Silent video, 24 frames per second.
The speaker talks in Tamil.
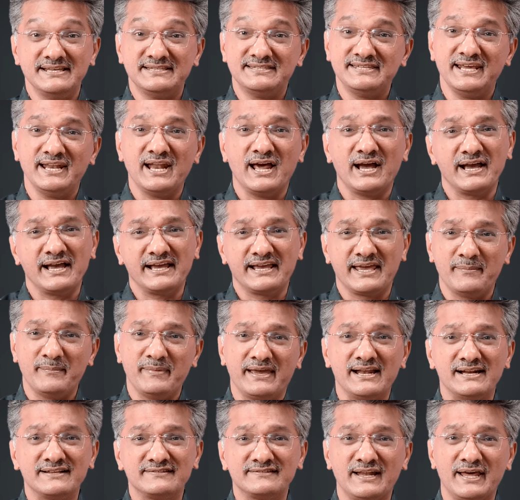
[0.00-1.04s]
சிச்சி நாங்கள்
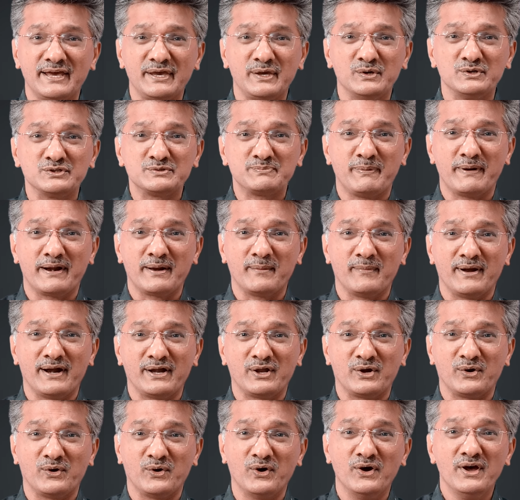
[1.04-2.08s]
கெமிக்கல்ஸ்லாம் யூஸ் பண்ண
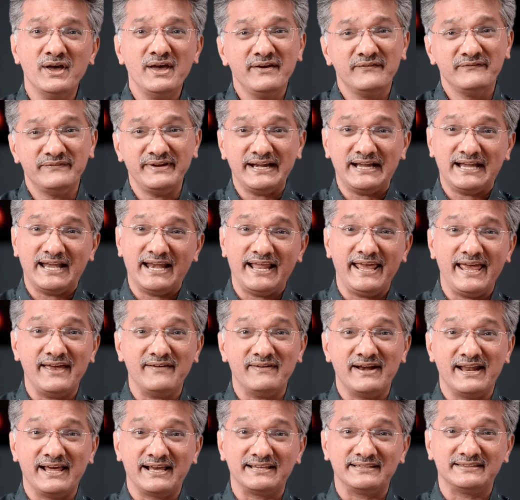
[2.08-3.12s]
மாட்டோம் வீட்டிலையே
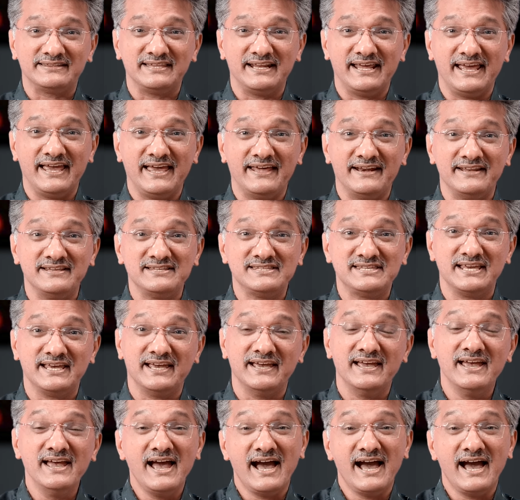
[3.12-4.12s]
விளக்குத்திரியை எரித்து